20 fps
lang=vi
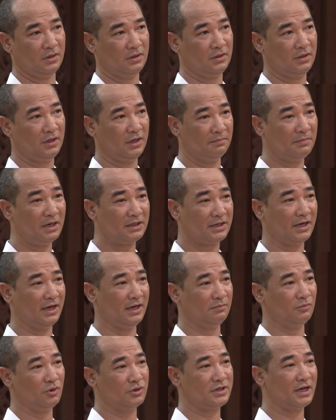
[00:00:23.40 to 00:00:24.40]
thì bất kể
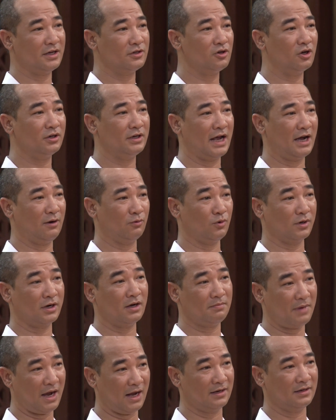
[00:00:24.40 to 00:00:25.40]
một sai sót nào của các
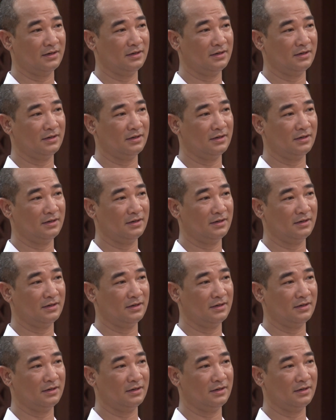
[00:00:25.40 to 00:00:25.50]
bạn